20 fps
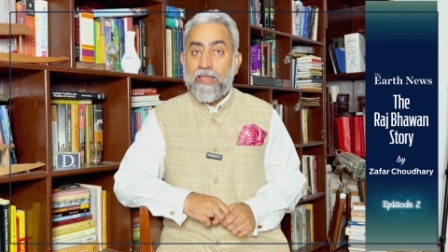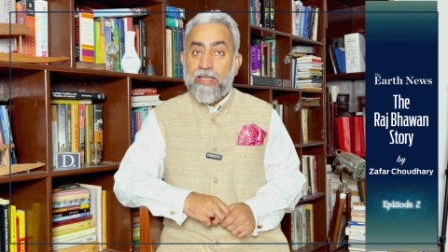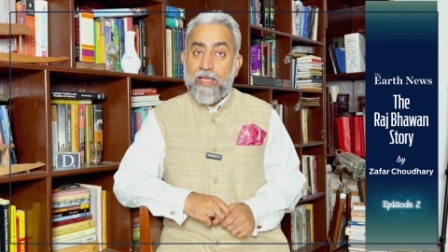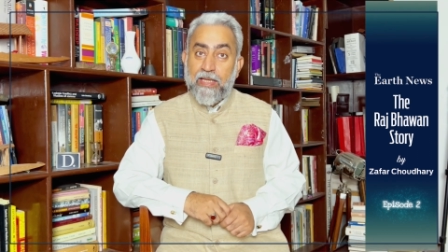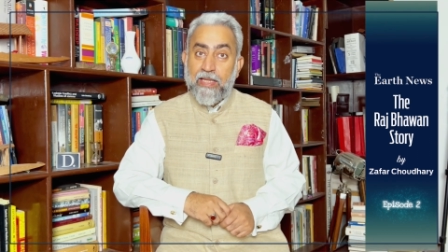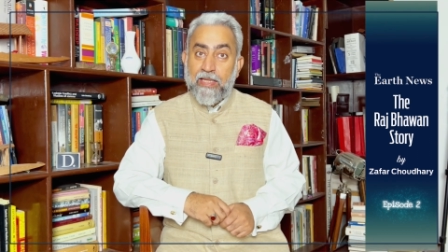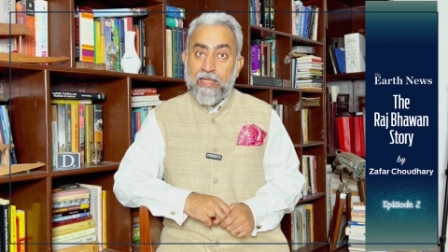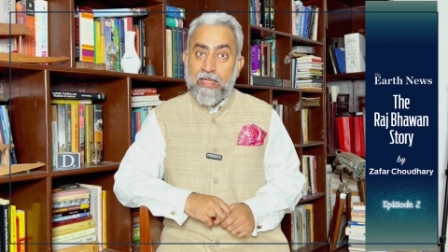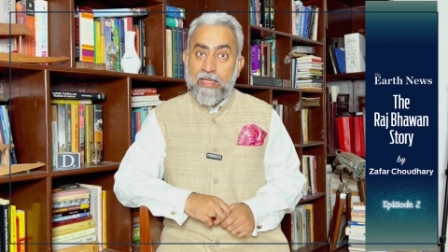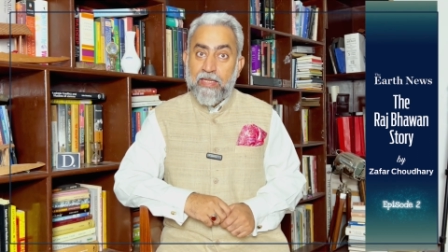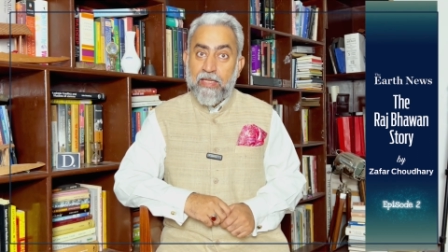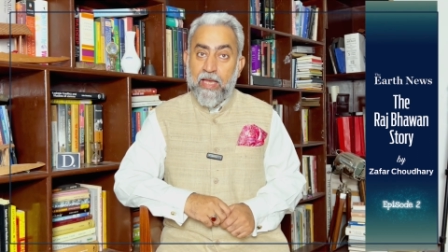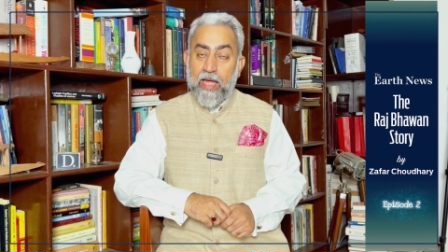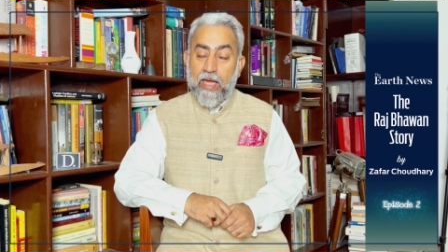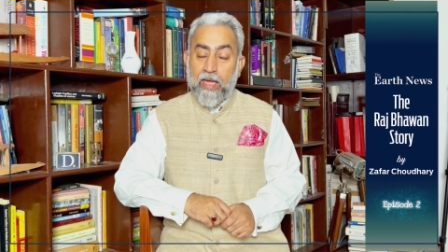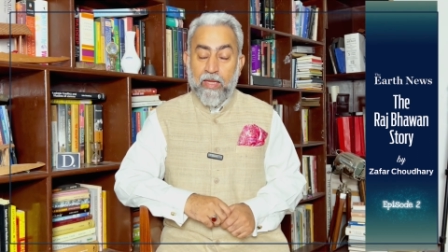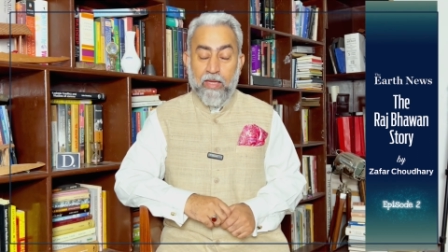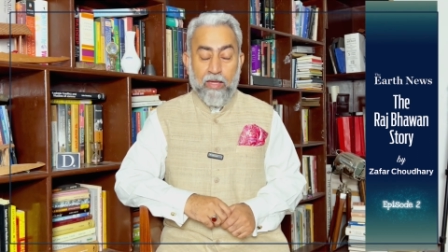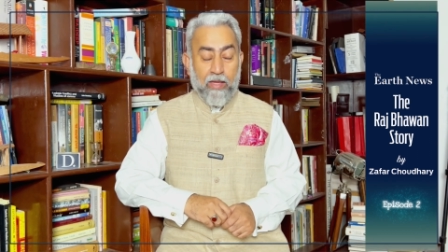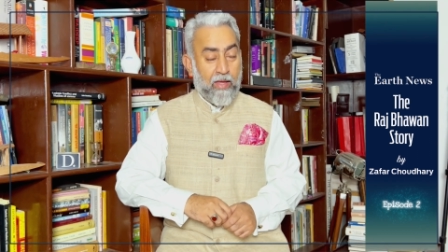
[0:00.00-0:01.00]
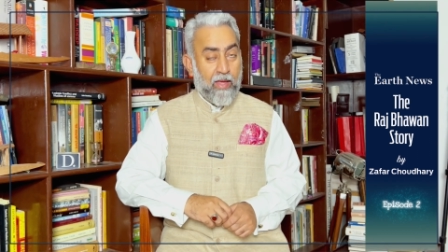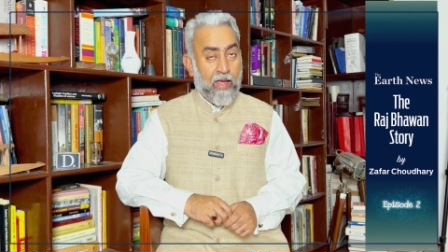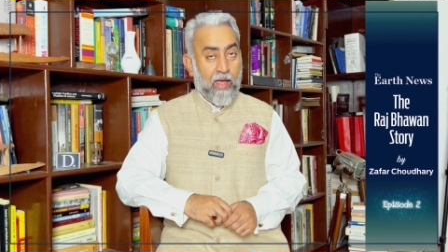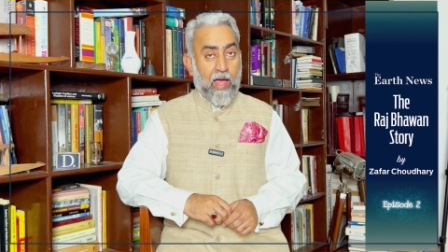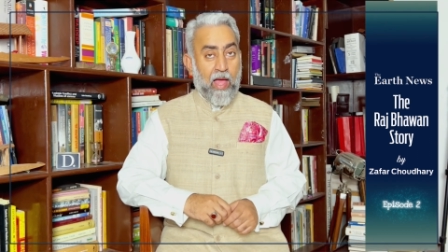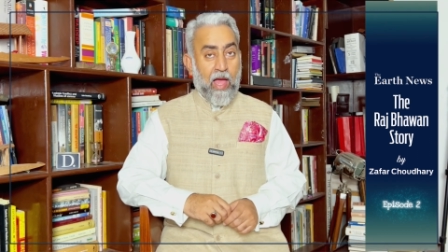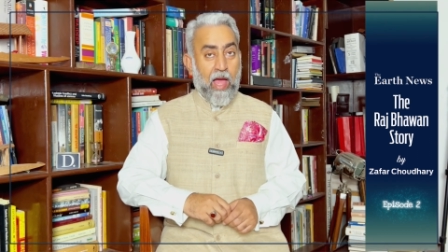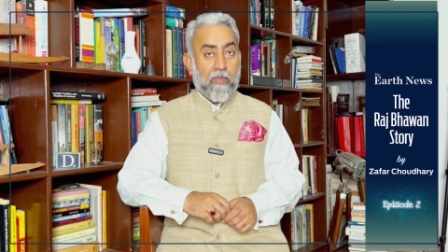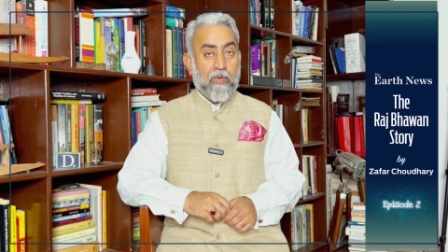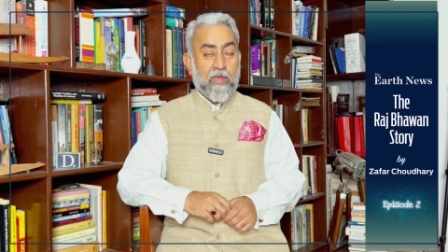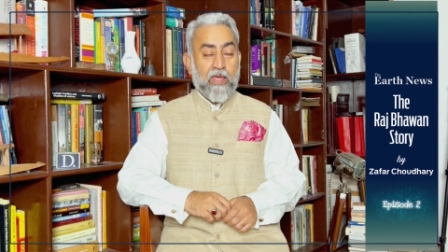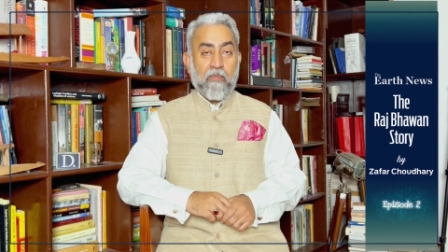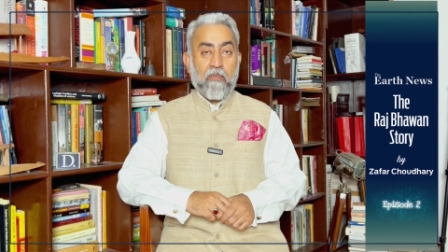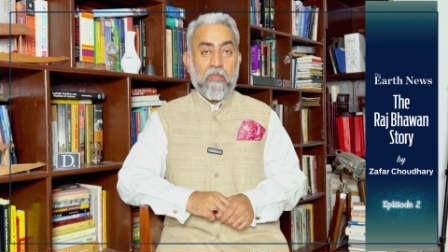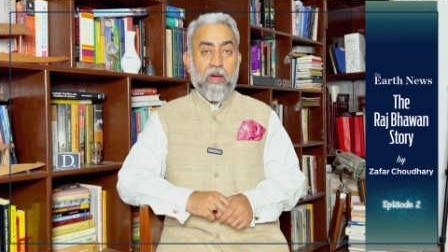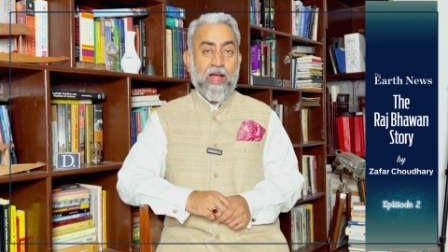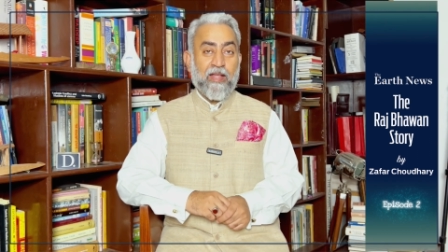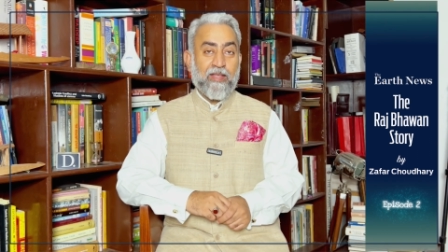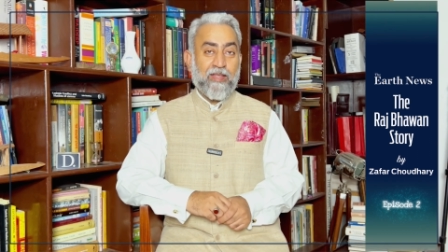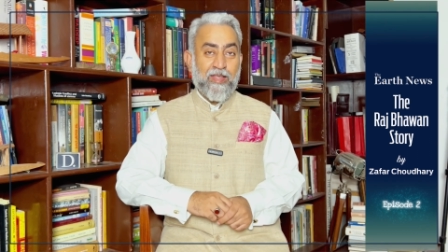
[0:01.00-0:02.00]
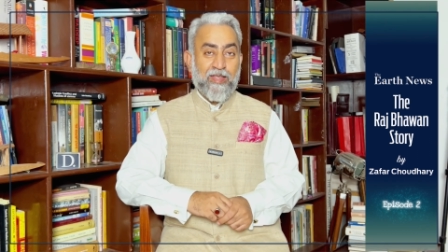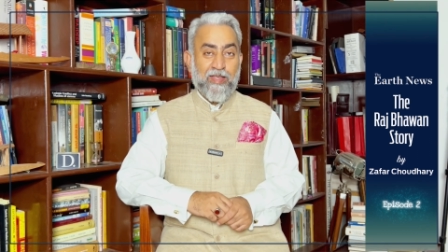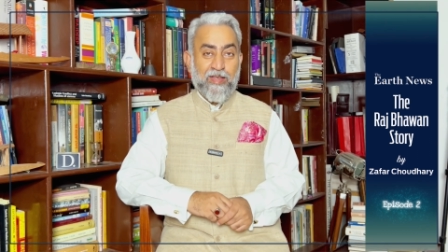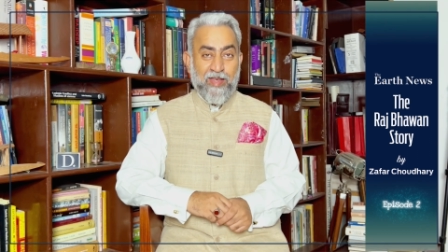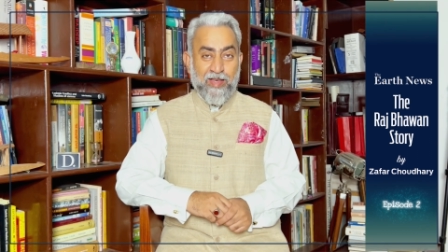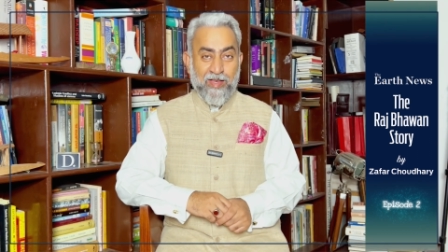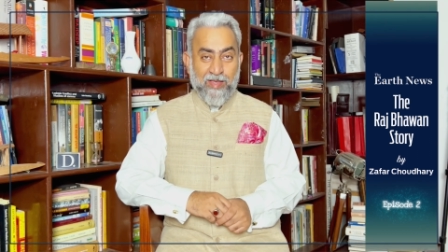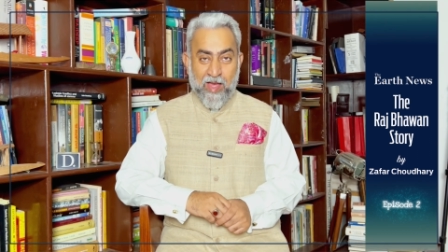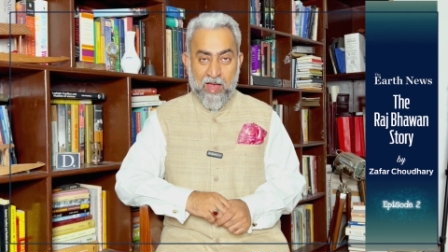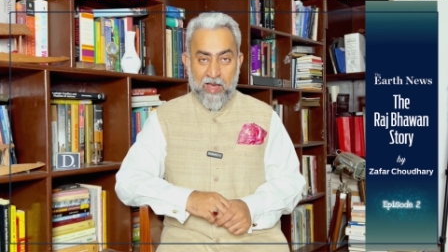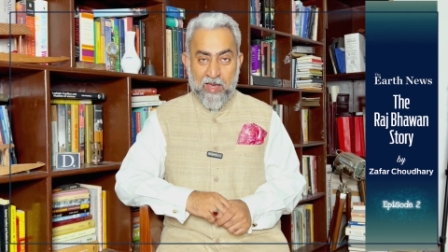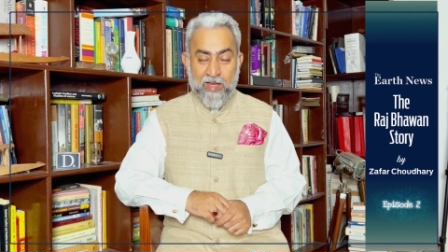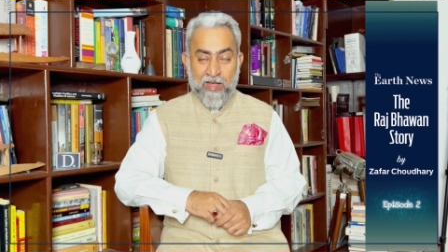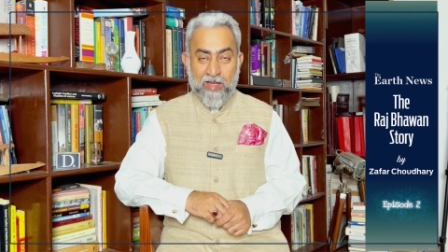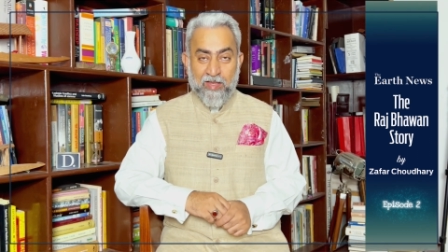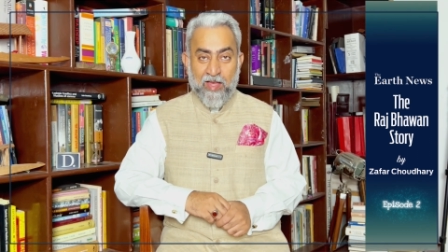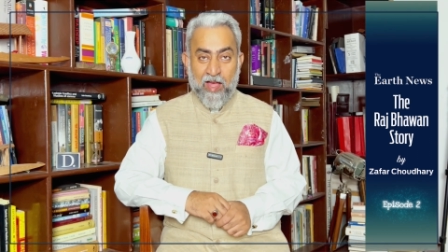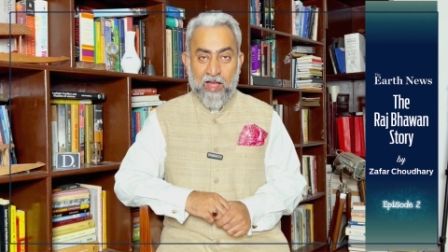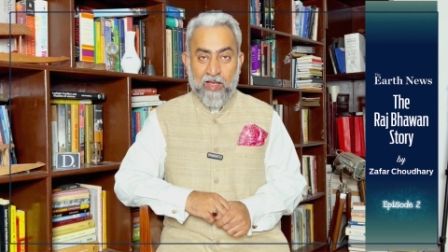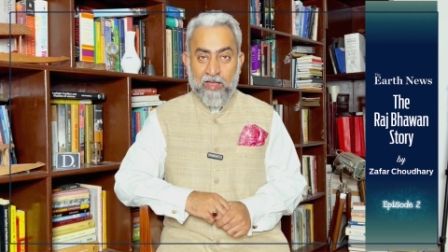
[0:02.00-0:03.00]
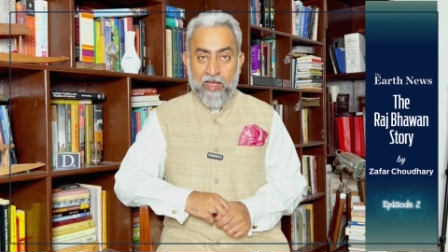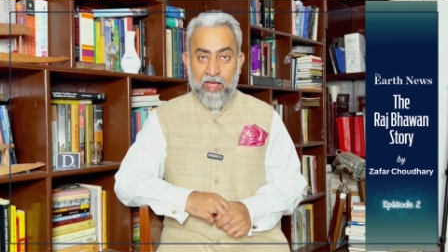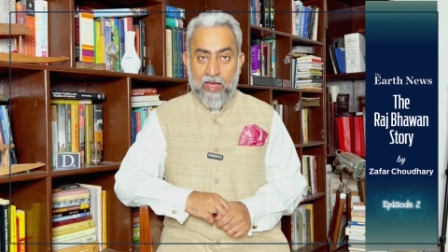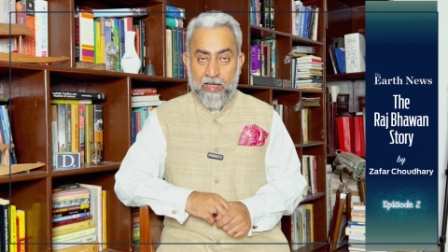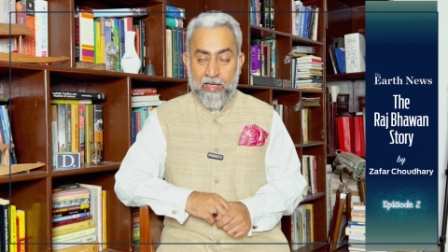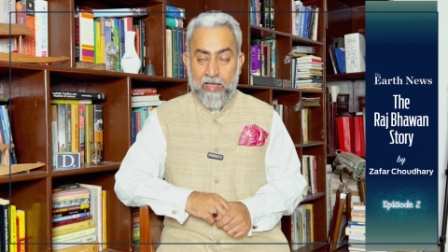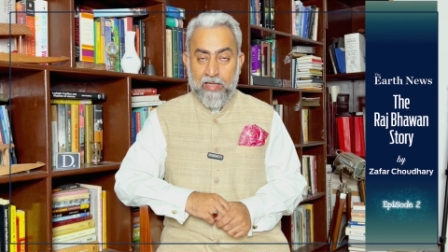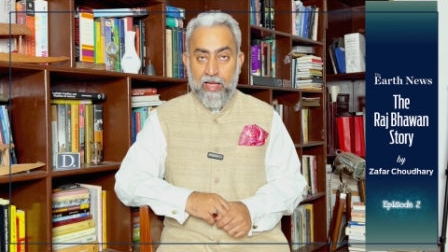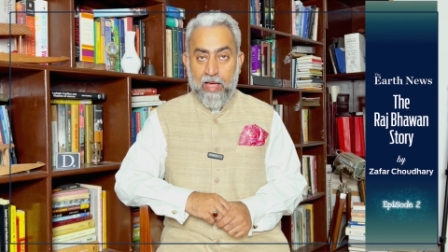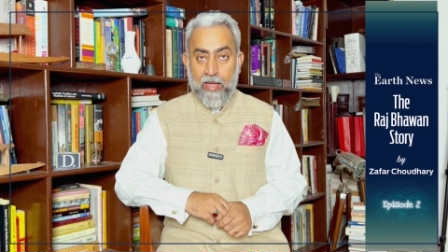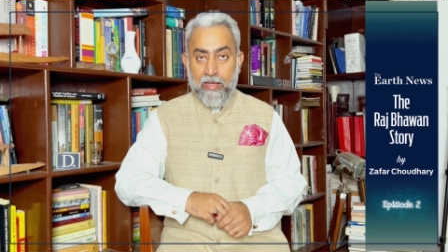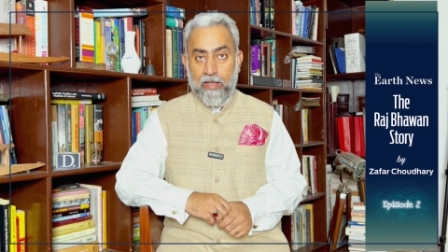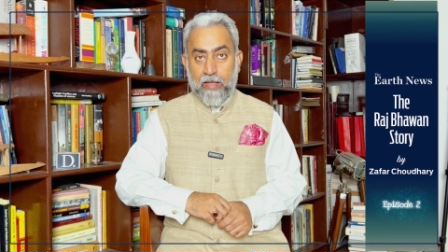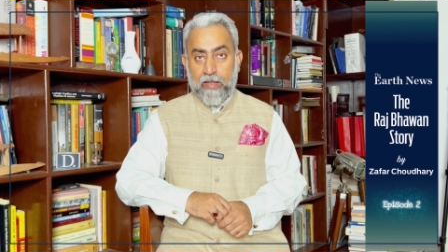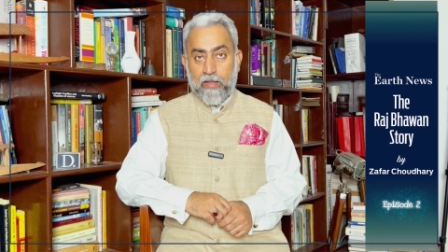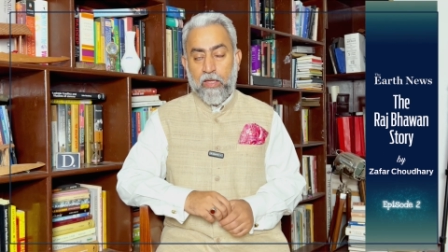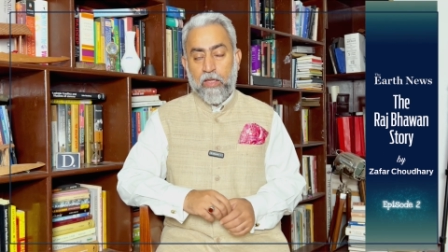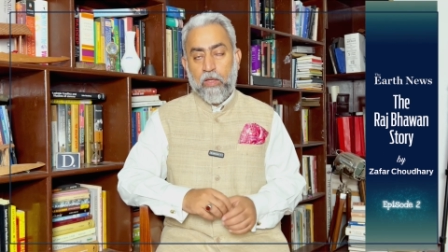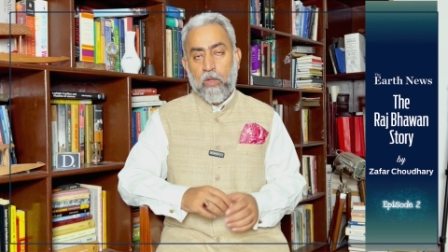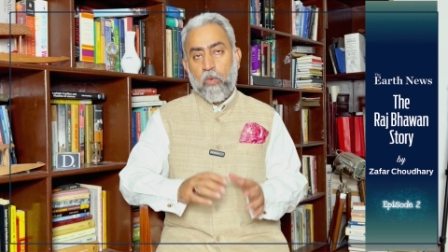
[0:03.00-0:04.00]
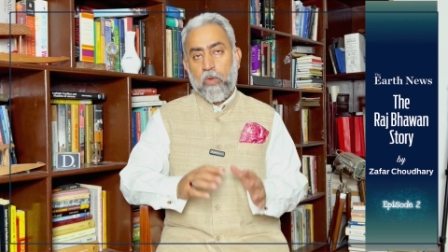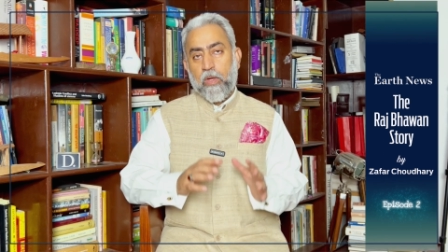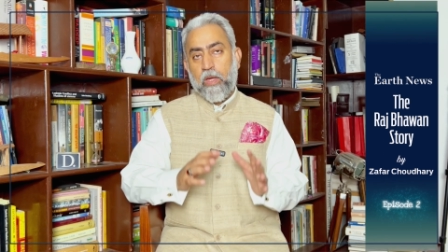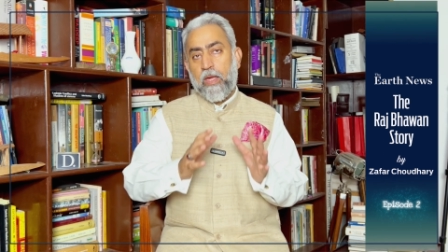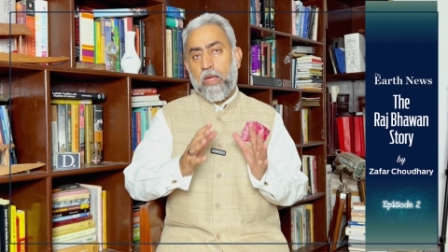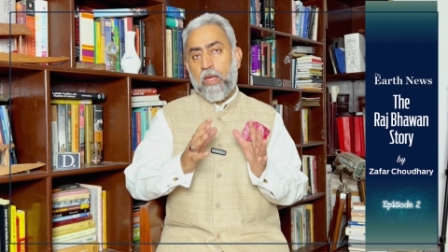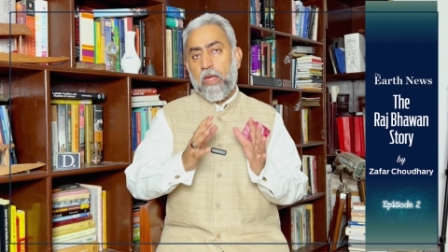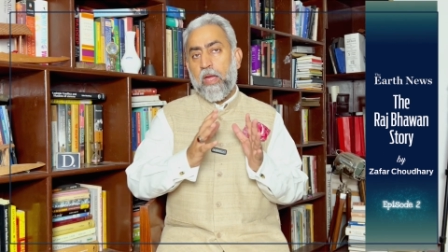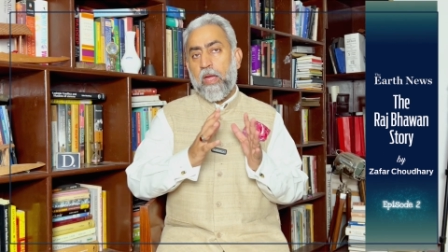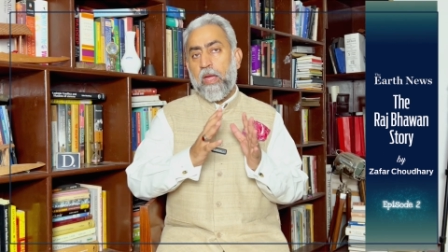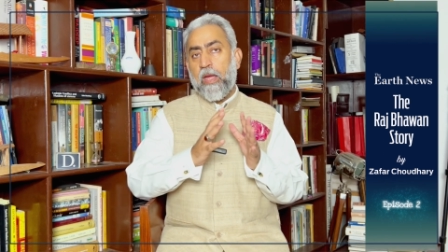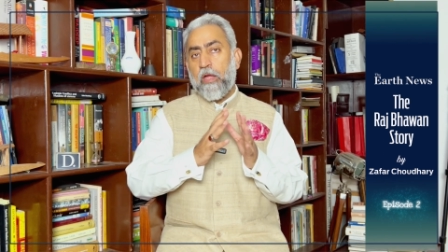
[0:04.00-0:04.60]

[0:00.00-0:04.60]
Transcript: दिल्ली से चलाएँगे अब ये बात इतनी आसानी के साथ कही नहीं जा सकती क्योंकि